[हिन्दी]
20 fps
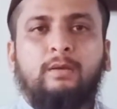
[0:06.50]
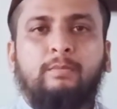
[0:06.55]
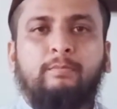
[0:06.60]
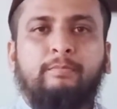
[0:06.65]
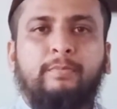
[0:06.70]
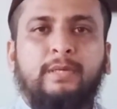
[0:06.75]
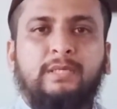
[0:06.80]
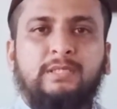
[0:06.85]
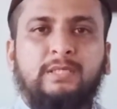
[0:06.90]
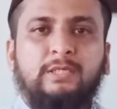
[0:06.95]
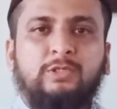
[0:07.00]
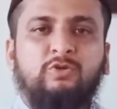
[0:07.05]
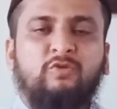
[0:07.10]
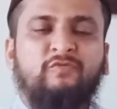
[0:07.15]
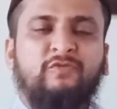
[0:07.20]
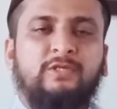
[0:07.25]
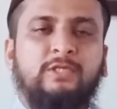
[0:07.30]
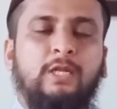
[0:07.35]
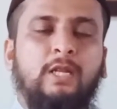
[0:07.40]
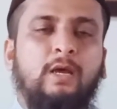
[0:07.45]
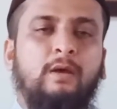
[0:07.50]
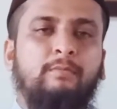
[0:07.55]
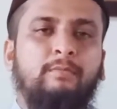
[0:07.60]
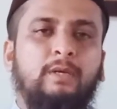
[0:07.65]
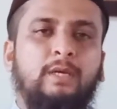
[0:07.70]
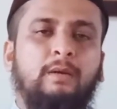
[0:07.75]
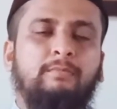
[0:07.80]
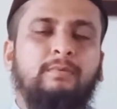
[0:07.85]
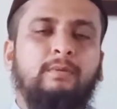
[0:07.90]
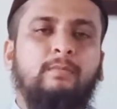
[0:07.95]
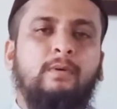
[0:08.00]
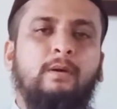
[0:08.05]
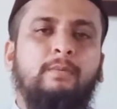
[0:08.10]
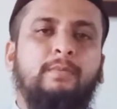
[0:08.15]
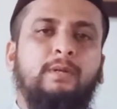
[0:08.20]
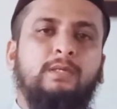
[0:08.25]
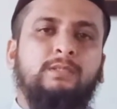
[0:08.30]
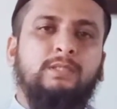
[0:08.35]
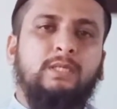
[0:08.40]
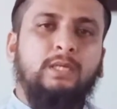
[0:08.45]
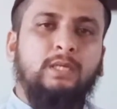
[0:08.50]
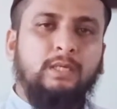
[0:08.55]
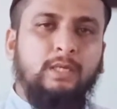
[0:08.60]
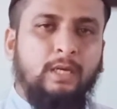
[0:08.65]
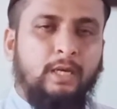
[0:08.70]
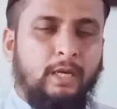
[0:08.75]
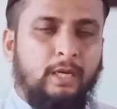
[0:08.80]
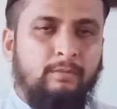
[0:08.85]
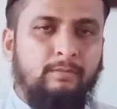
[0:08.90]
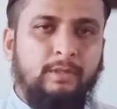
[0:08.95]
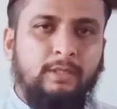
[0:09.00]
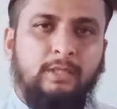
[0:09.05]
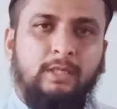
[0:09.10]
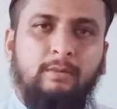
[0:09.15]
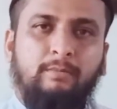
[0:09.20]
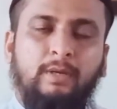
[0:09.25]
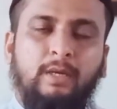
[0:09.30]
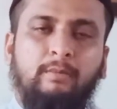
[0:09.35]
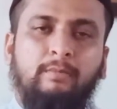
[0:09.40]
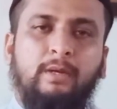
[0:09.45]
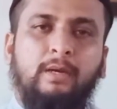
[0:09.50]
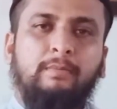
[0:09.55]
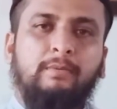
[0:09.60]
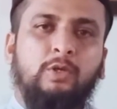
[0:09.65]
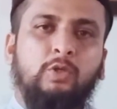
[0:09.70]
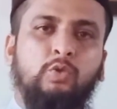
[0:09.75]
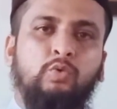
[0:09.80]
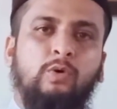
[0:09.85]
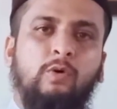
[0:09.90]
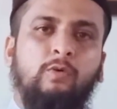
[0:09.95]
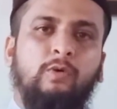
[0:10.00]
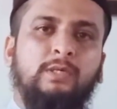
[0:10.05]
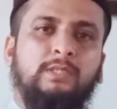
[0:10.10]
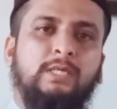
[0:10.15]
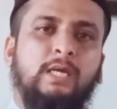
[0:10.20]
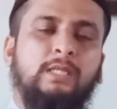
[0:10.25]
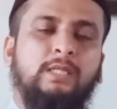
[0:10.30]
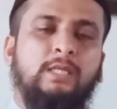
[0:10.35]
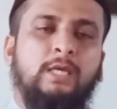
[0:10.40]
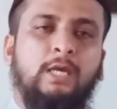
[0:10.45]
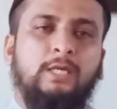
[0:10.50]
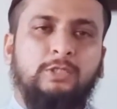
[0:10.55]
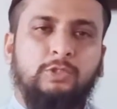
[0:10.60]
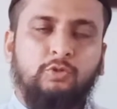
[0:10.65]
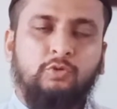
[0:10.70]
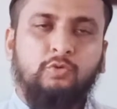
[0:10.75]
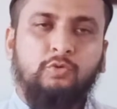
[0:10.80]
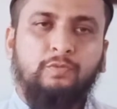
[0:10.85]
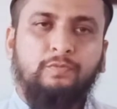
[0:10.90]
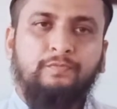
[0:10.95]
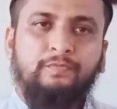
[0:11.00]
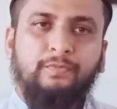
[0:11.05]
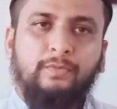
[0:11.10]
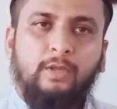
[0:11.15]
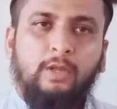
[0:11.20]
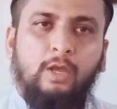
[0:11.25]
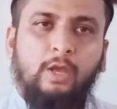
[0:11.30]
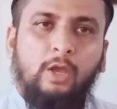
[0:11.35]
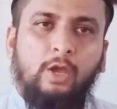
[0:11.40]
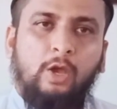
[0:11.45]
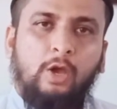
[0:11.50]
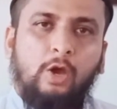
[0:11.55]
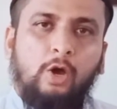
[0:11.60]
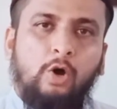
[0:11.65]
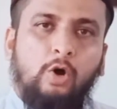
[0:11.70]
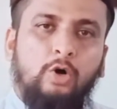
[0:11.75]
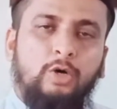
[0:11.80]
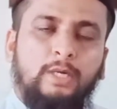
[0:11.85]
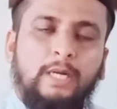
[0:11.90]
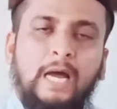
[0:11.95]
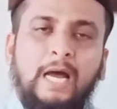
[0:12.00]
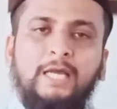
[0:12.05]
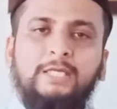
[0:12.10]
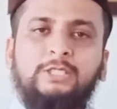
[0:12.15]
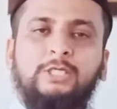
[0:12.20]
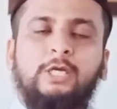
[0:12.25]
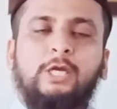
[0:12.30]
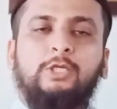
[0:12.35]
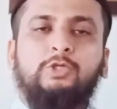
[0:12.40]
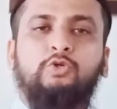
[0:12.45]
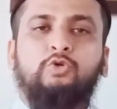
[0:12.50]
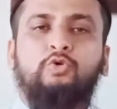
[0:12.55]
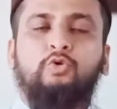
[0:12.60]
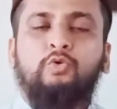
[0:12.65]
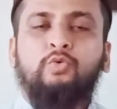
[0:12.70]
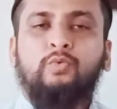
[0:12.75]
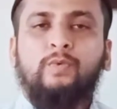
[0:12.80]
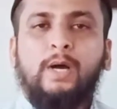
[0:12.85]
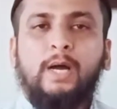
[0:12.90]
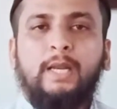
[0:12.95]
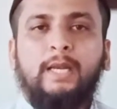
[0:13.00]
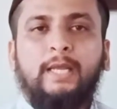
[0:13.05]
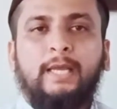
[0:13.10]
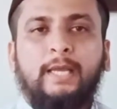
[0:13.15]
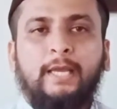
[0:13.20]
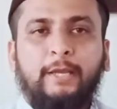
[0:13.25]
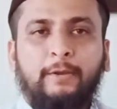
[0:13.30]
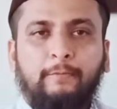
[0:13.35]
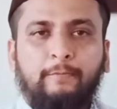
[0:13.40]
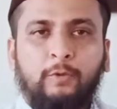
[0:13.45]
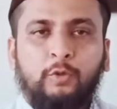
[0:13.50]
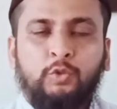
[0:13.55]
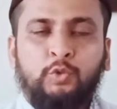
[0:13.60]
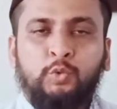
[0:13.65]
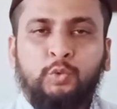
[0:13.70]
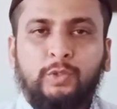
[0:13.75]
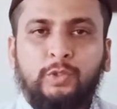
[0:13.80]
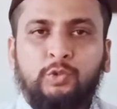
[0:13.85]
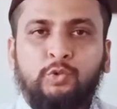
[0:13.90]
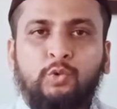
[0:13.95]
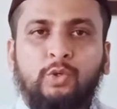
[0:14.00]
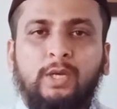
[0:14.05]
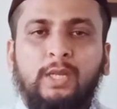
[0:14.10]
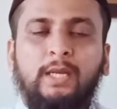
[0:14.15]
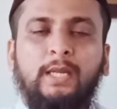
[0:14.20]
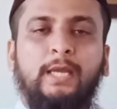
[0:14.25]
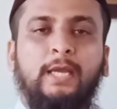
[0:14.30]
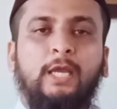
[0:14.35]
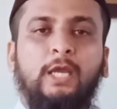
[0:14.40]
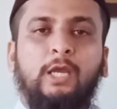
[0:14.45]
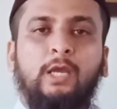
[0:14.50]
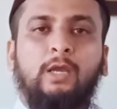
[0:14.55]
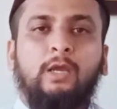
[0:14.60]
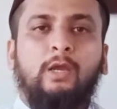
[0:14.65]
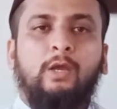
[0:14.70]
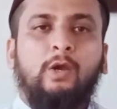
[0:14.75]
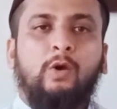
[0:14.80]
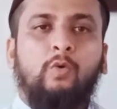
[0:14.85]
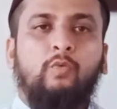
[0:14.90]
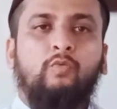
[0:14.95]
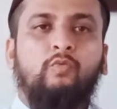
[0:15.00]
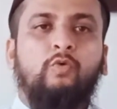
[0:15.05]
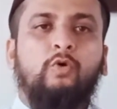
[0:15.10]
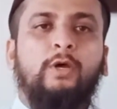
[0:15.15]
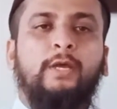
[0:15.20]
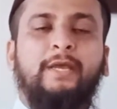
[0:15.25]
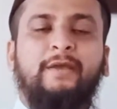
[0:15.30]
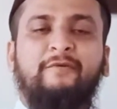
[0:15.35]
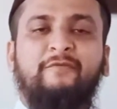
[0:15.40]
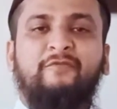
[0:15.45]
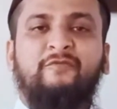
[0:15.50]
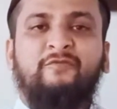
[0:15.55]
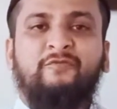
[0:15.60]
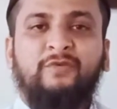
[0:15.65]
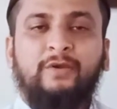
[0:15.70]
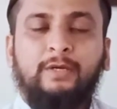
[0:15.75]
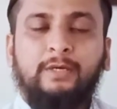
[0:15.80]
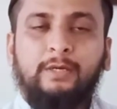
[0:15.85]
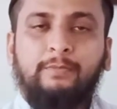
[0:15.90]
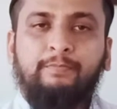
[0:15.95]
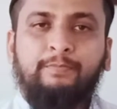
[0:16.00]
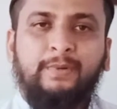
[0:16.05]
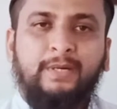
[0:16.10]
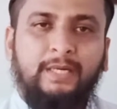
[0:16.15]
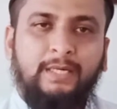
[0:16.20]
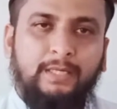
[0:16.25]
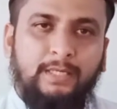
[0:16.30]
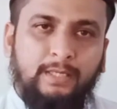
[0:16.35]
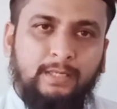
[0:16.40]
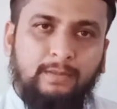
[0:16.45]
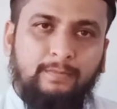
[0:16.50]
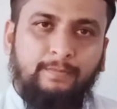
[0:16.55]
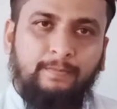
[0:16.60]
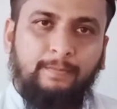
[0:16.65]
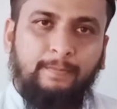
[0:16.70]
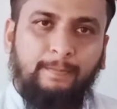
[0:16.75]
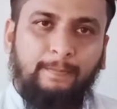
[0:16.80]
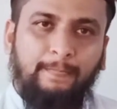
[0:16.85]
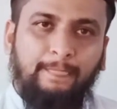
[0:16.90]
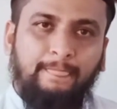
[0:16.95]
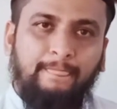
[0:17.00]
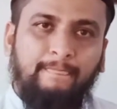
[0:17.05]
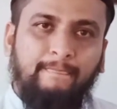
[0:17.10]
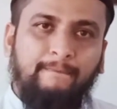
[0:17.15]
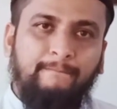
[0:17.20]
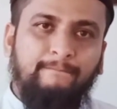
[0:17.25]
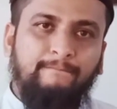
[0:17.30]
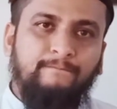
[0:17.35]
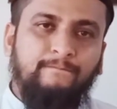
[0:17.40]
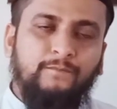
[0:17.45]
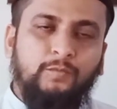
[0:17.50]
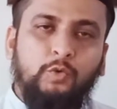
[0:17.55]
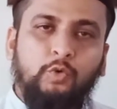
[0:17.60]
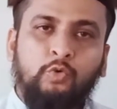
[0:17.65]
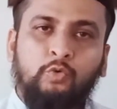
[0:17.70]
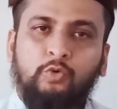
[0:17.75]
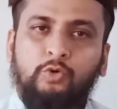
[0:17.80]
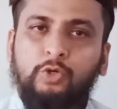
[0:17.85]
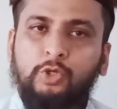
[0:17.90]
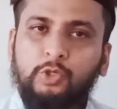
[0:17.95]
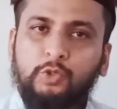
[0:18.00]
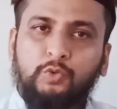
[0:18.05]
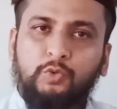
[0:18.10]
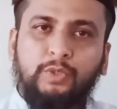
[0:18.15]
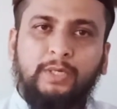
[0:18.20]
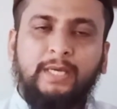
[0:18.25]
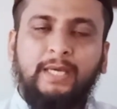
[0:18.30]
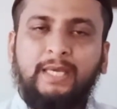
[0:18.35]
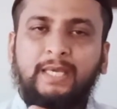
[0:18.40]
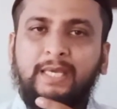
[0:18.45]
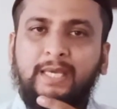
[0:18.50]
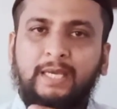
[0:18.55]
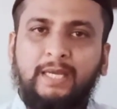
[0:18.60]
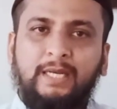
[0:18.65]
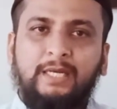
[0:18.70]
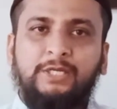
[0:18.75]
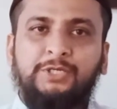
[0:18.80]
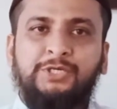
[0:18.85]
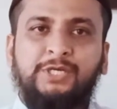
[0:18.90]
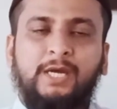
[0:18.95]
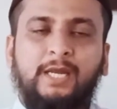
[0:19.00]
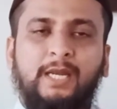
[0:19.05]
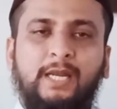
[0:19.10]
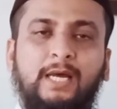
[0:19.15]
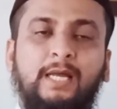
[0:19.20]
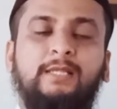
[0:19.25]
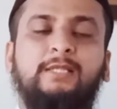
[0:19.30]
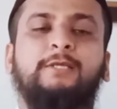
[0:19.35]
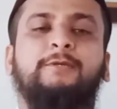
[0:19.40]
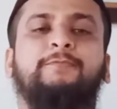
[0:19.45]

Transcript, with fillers: बेसिक्स ऑफ इस्लाम में आप तमाम नाजरीन का खैर मकदम है मैं आपके दुआओं के साथ हाजिर हूँ और आज का जो उनवान है मौजू सुखन है वो है फिंगरप्रिंट उंगलियों के ये निशानात